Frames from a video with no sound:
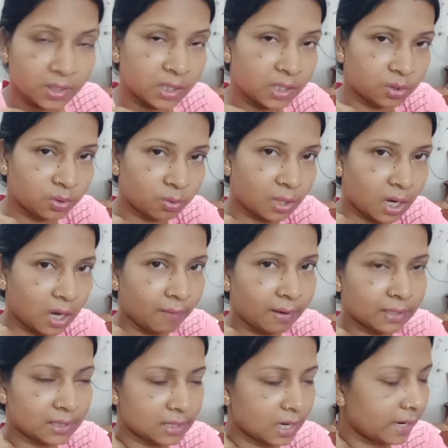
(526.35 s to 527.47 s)
কিন্তু খাওয়া
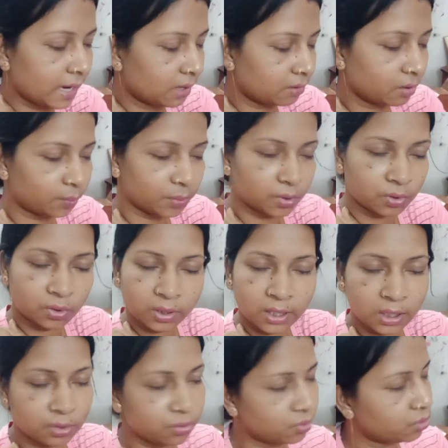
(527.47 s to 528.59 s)
স্নান এখনো পর্যন্ত
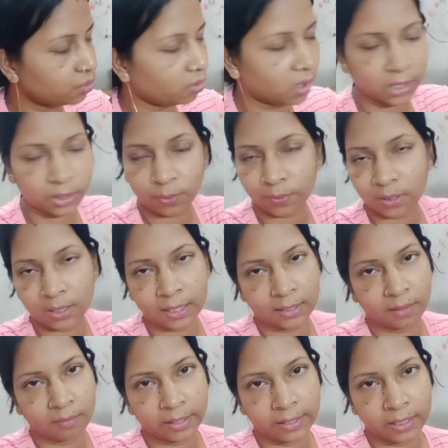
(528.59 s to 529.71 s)
কিচ্ছু হয় না তোমাদের
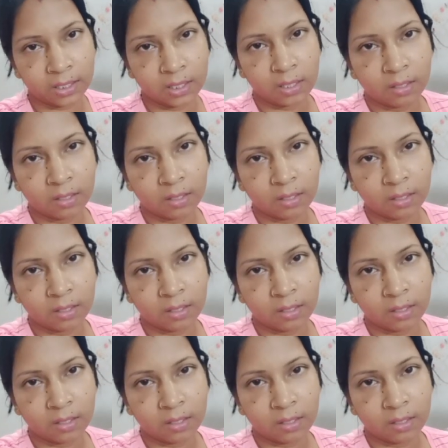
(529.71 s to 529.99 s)
দাদা ভাইয়ের